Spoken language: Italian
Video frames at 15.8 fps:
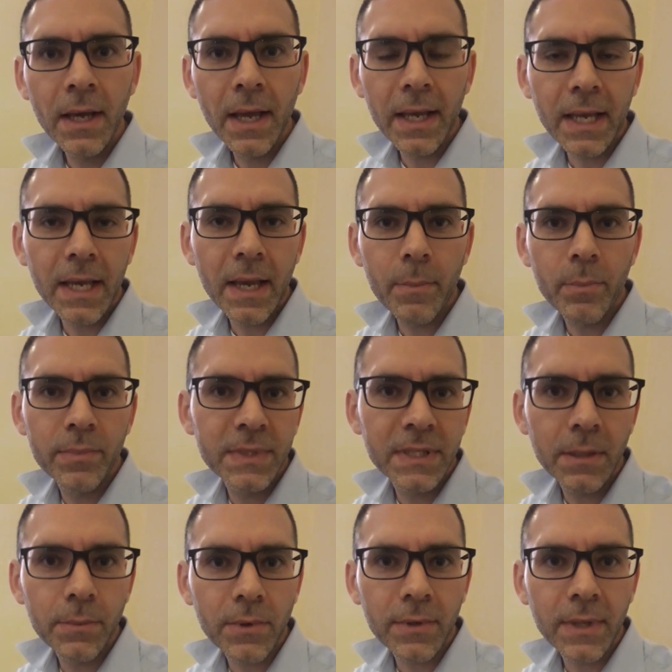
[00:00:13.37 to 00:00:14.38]
e che
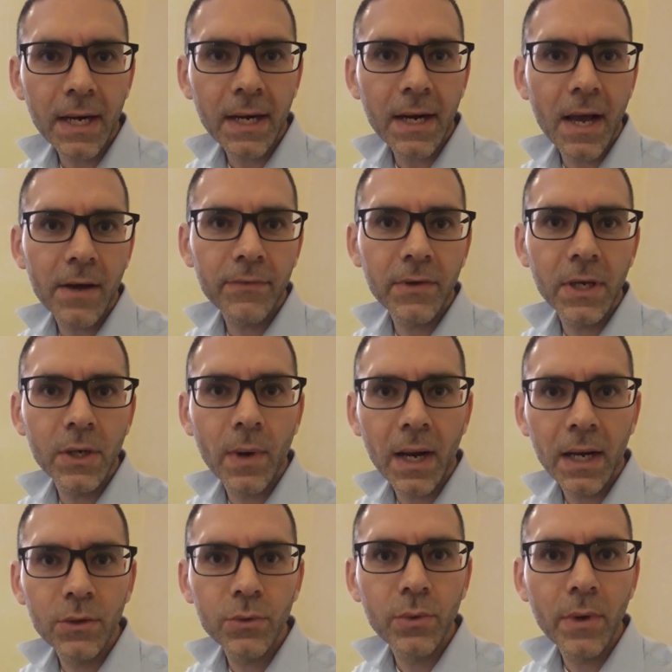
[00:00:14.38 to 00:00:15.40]
si protrarrà fino
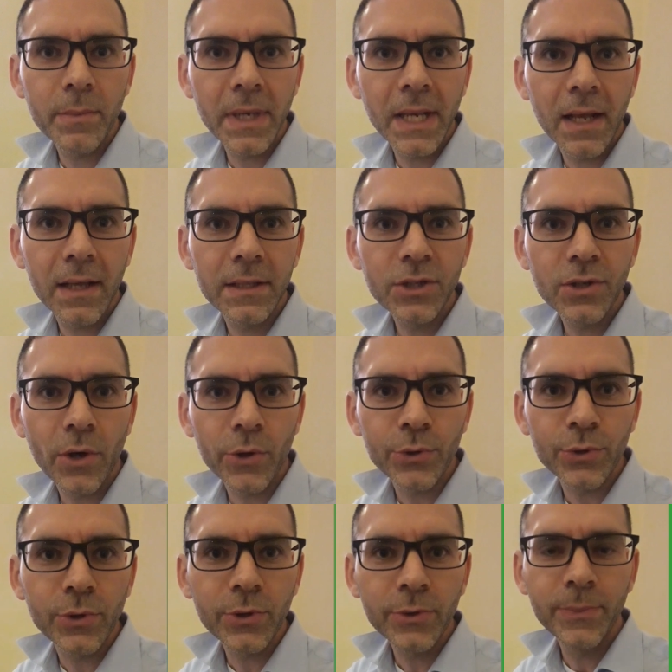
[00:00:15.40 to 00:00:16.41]
al
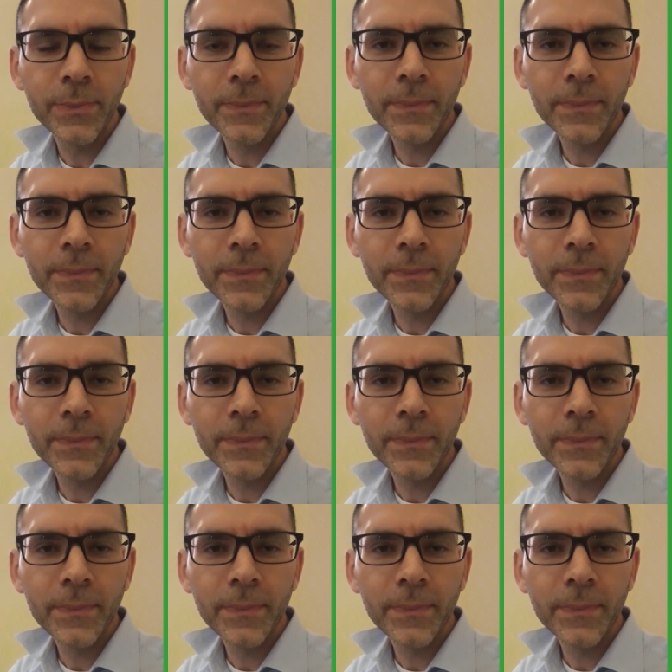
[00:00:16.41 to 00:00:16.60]
2018